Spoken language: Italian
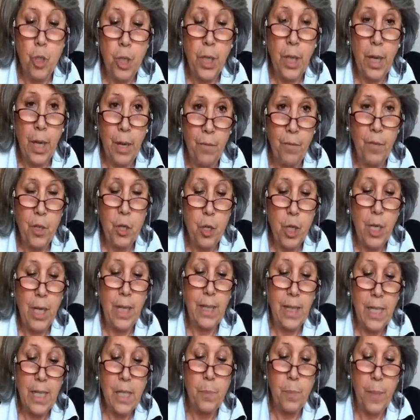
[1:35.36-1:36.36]
Circa
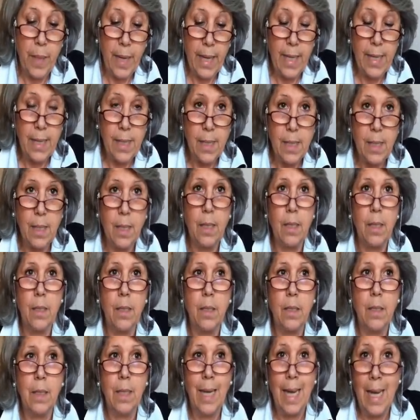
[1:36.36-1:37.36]
invece la
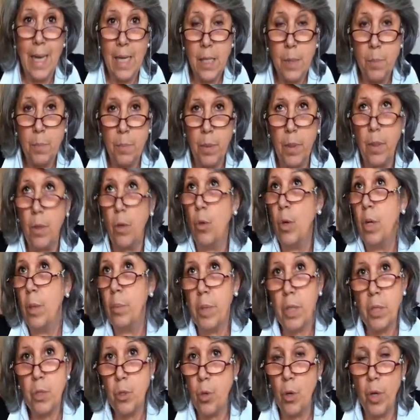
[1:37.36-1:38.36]
trasparenza, l'ASP o
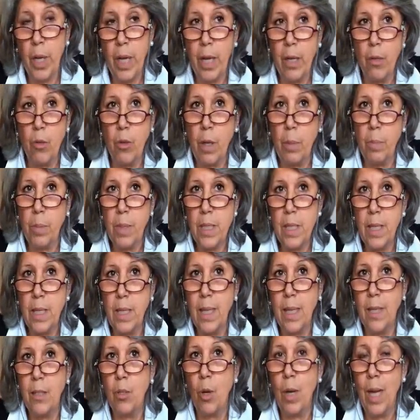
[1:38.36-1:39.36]
le persone che hanno
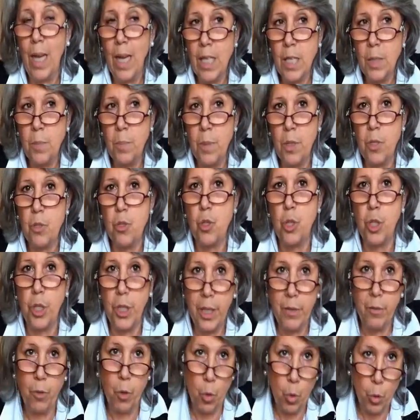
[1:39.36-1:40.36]
rappresentato l'ASP
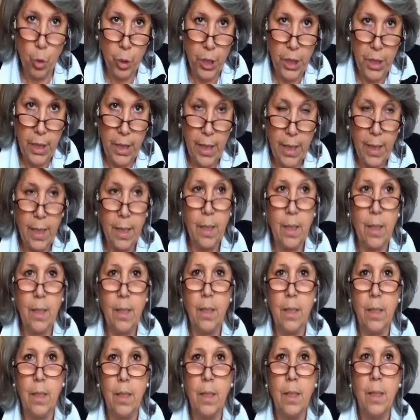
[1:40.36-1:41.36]
ci devono
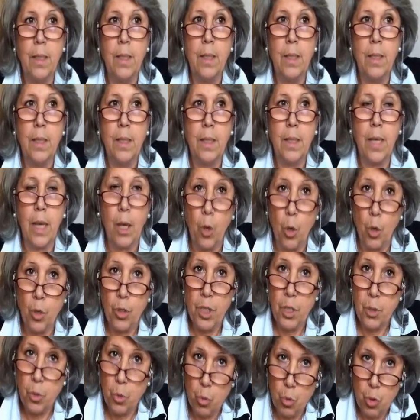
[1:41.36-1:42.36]
dire che
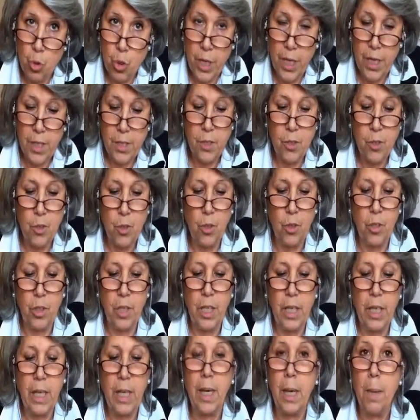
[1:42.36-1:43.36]
cosa è
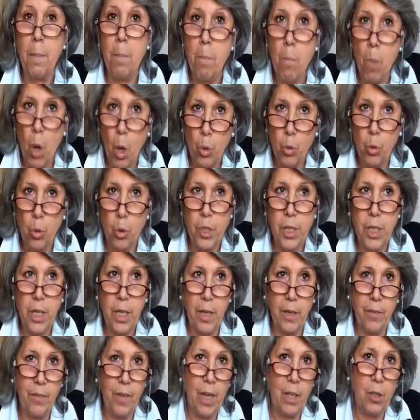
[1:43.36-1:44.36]
successo, in che modo
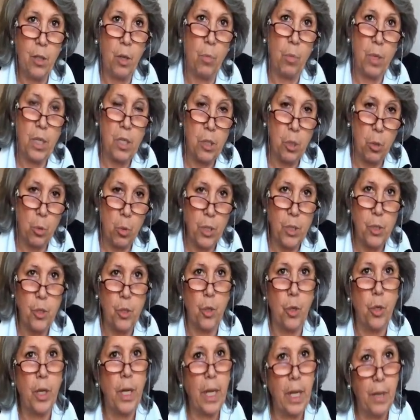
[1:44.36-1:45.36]
si è arrivata a una
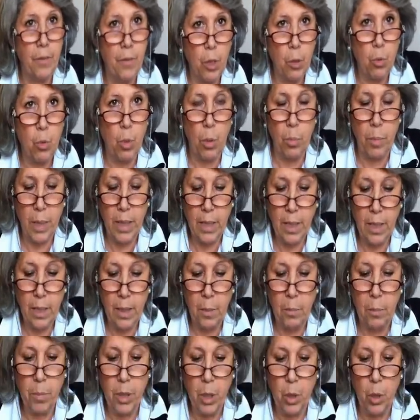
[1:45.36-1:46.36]
situazione
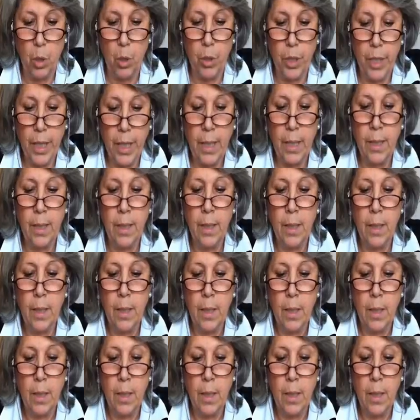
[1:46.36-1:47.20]
eventualmente debitoria,